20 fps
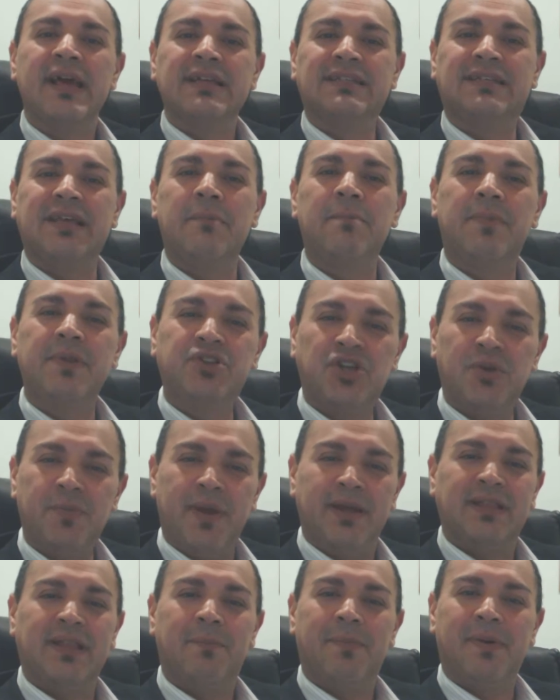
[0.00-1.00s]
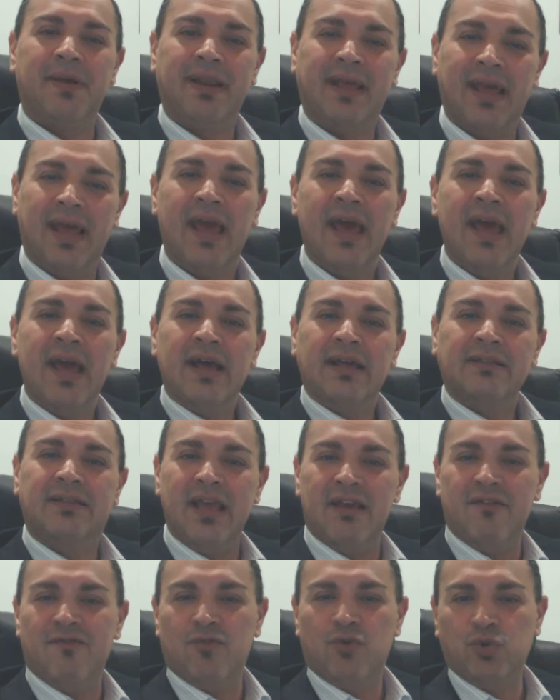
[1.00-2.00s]
semplicemente perché
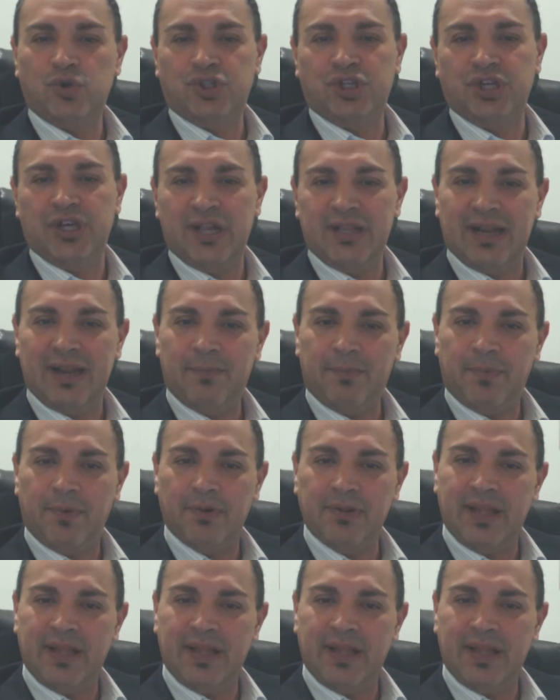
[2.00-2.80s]
devono uscire dalla,